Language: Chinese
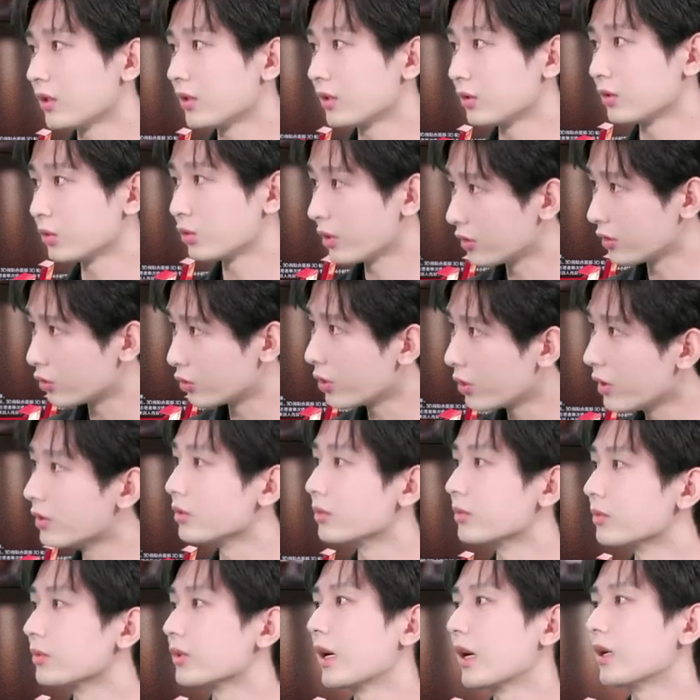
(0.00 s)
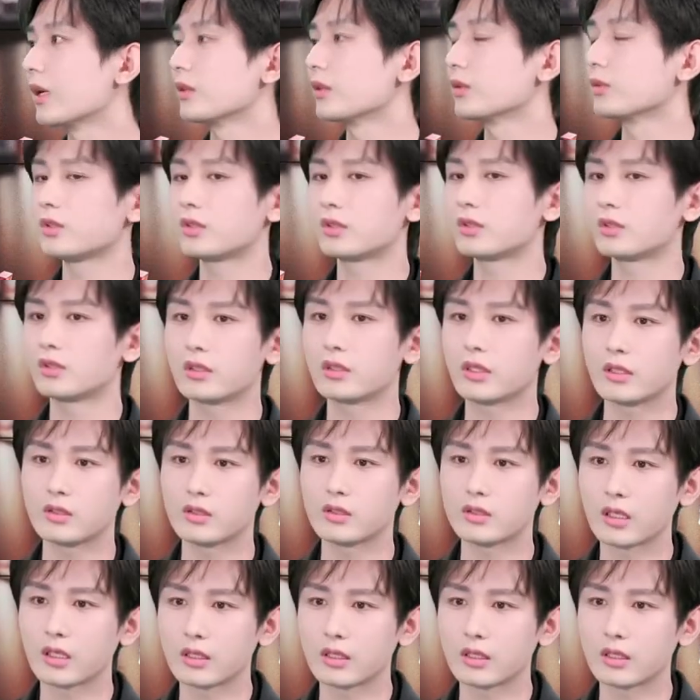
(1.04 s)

对倦容感，因为时间一长，